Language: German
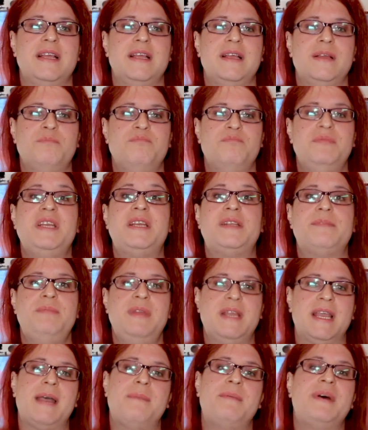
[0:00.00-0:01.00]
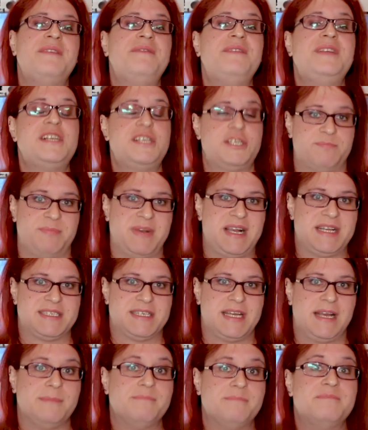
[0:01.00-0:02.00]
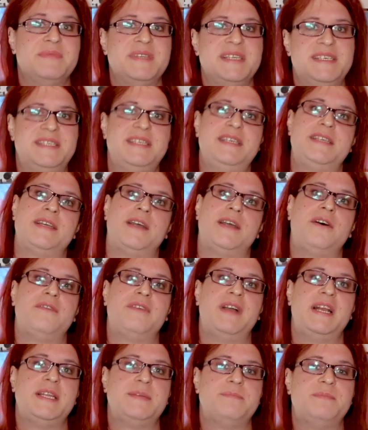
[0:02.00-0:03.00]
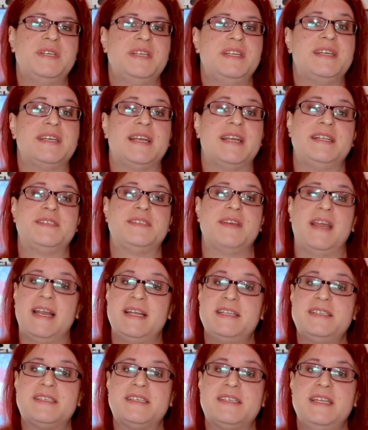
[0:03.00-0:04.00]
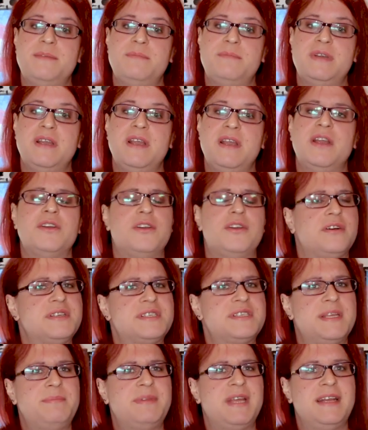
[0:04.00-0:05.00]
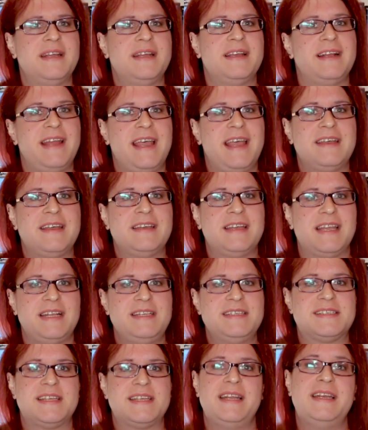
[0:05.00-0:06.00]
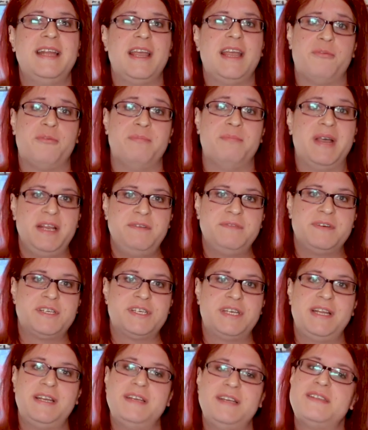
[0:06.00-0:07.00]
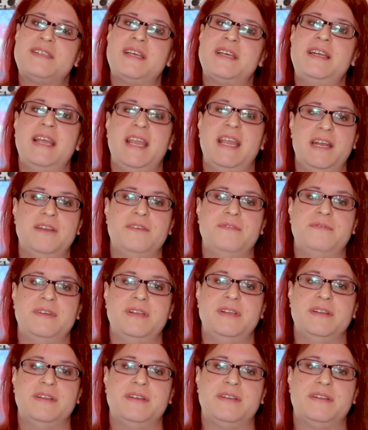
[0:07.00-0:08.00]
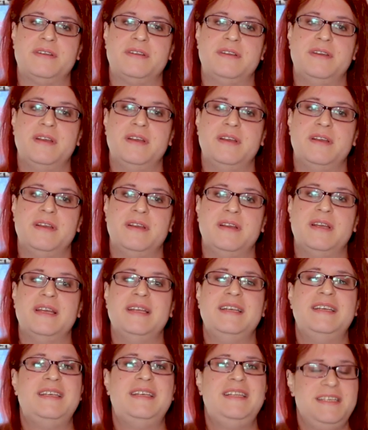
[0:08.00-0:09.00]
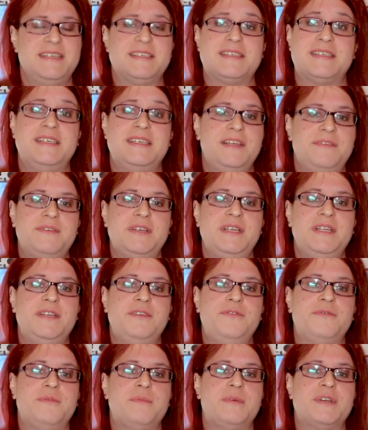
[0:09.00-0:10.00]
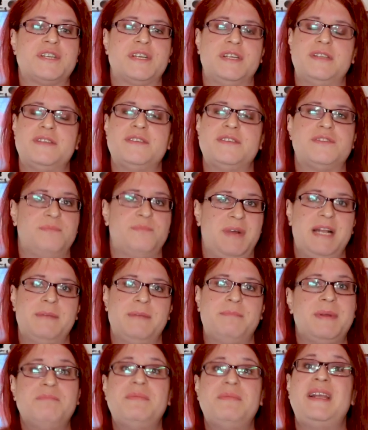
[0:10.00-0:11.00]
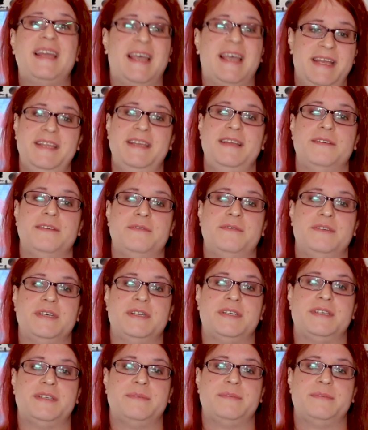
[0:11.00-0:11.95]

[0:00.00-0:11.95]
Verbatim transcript: Mit mir kann man viel Spaß haben. Sicher auch, weil ich mich nicht allzu ernst nehme, doch es gibt eine klare Grenze, an der auch mein Verständnis ein Ende findet. Die ist definitiv überschritten, sobald man beleidigend wird.